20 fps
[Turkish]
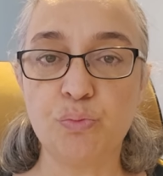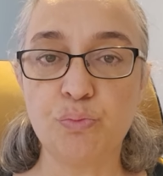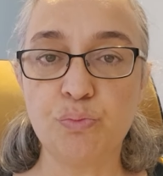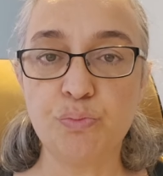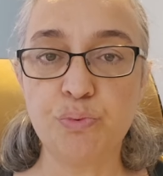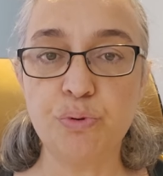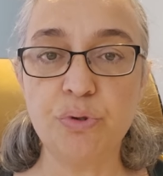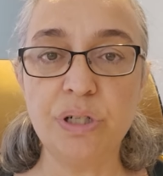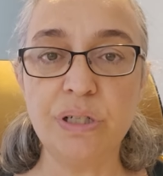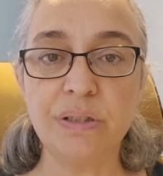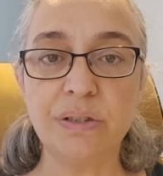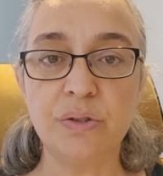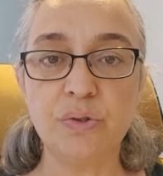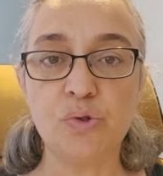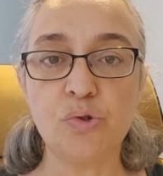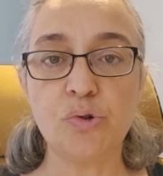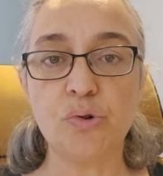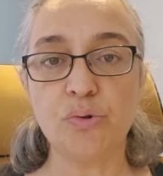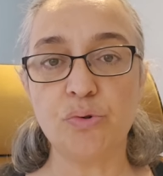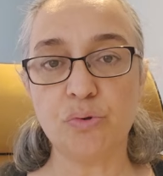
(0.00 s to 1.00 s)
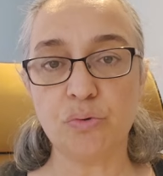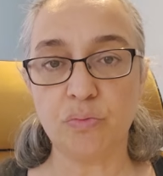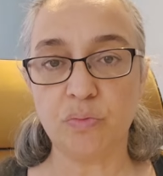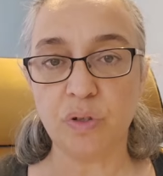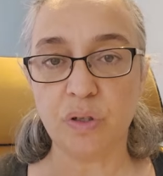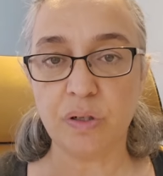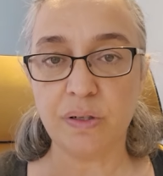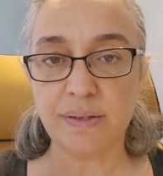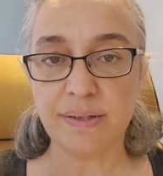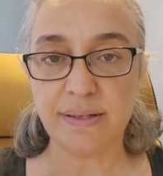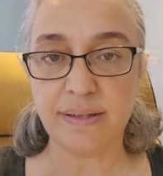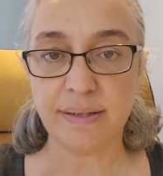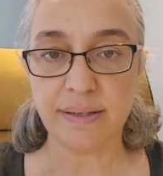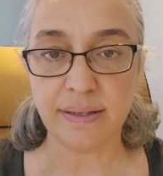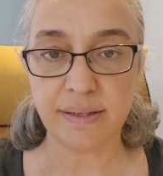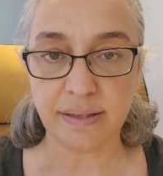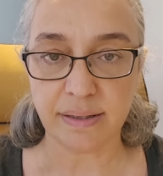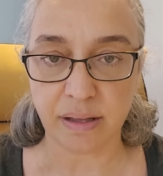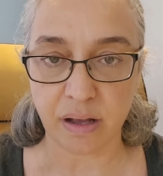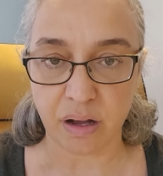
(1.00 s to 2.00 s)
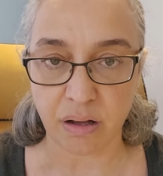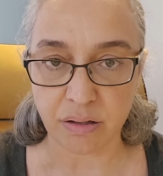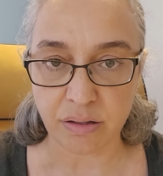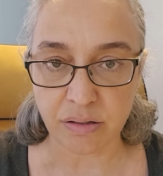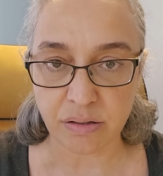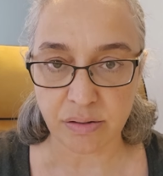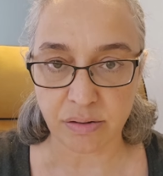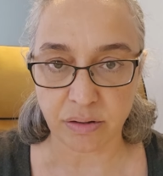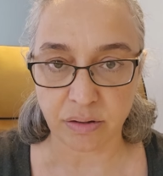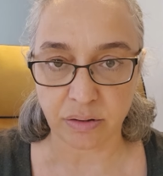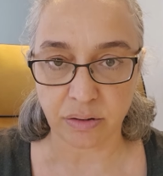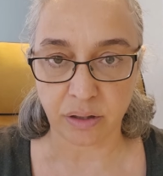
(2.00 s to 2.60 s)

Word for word: Buranın çözümleri sizde aslında.